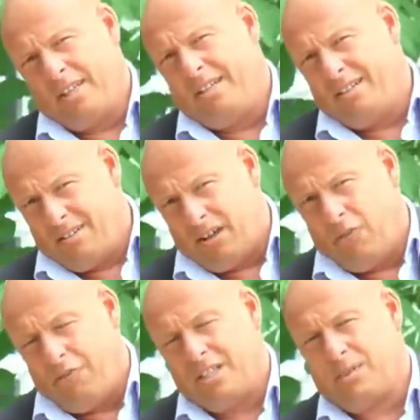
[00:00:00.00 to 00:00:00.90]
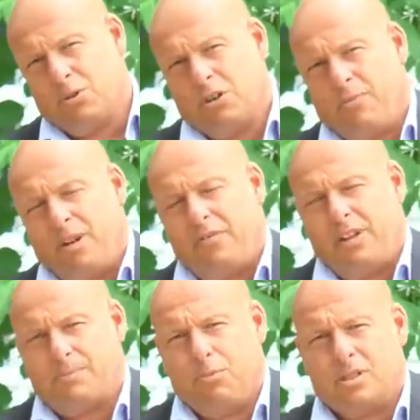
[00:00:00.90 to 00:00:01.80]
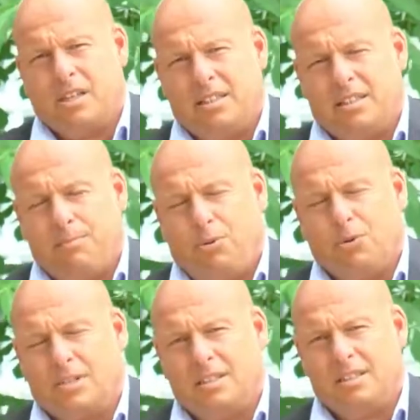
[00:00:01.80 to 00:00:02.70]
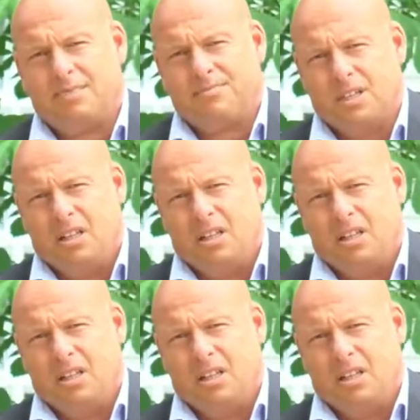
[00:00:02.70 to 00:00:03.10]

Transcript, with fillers: dann auf Facebook, auf meiner Facebook-Seite gepostet